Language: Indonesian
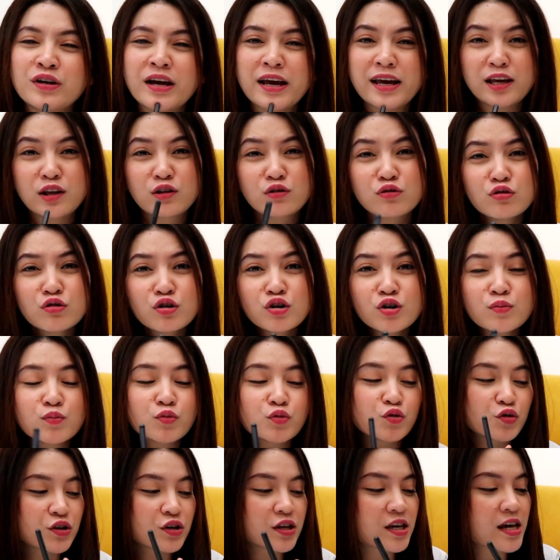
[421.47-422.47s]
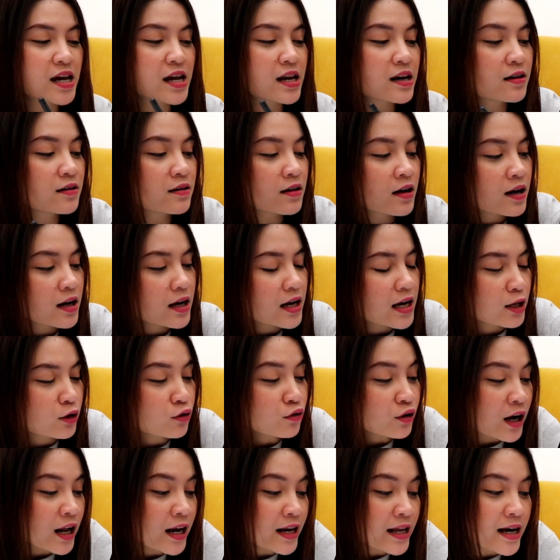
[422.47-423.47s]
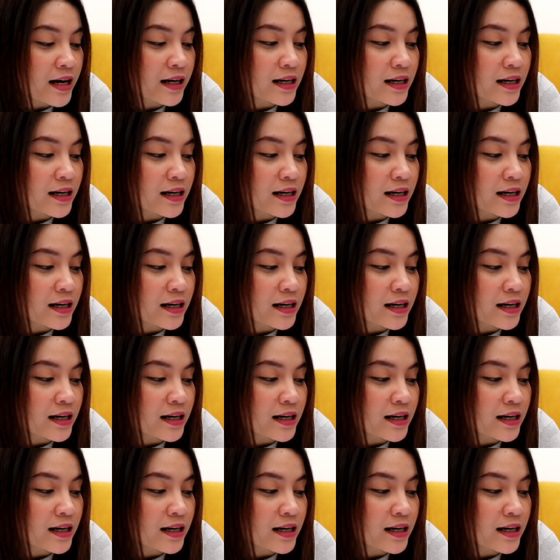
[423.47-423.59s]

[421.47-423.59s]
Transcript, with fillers: nya itu mungkin itu kali